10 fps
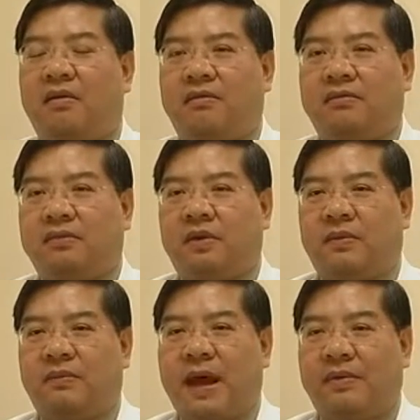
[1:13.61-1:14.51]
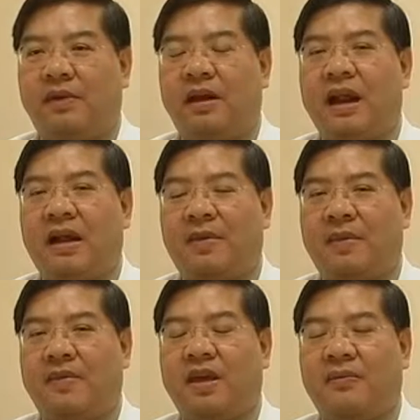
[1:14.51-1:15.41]
งแบบเรื้อรังกับ
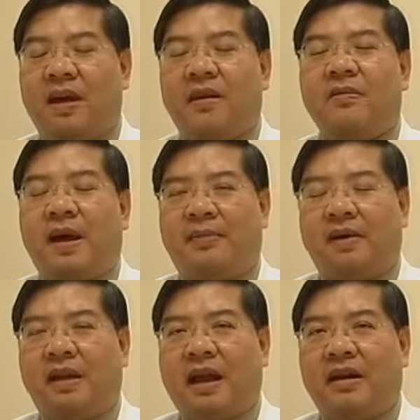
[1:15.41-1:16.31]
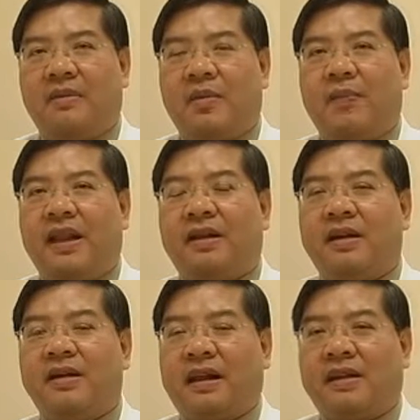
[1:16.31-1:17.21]
แบบเฉียบพลันคือแบบเรื้อรังเนี่ยมันเป็นลั
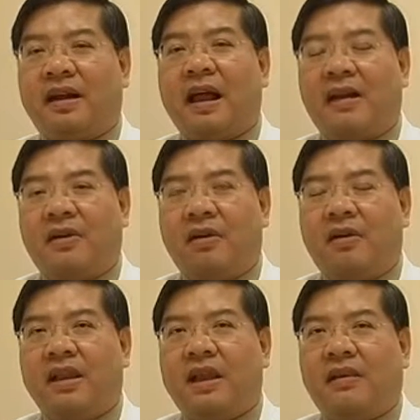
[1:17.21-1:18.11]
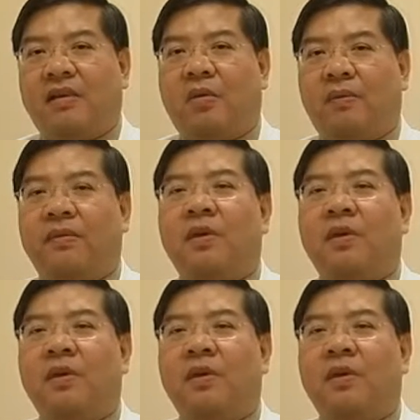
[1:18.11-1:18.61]
กษณะตะกันค่อย ๆสะสม